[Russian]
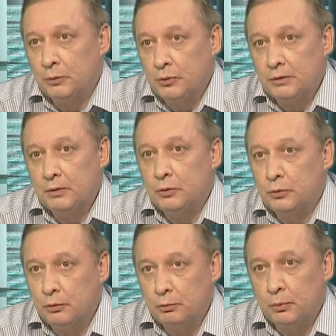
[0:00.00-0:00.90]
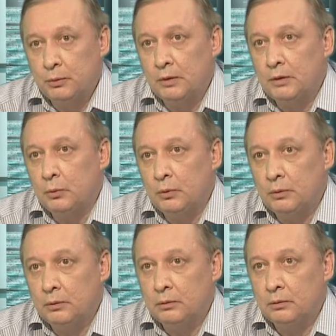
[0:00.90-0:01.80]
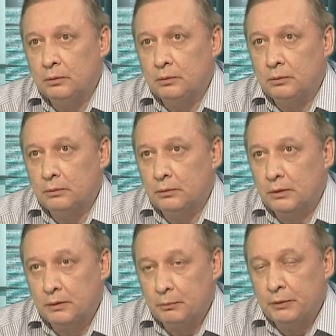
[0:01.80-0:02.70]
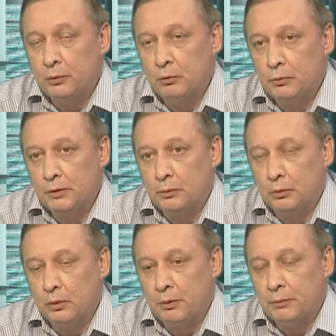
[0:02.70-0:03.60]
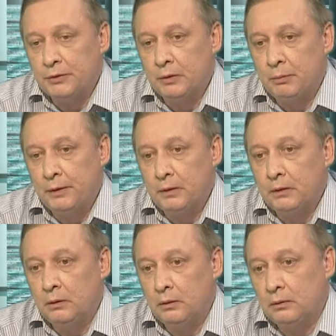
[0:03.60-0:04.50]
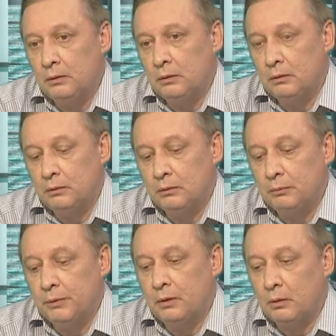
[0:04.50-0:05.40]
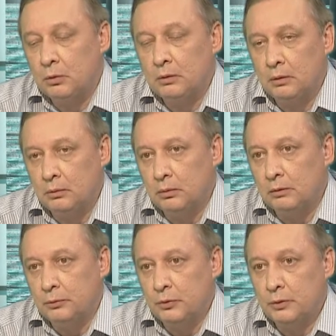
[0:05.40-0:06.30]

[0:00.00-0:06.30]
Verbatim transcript: Относится еще и вплоть до того, э, это по новому закону о промышленной политике, это э, переработка отходов.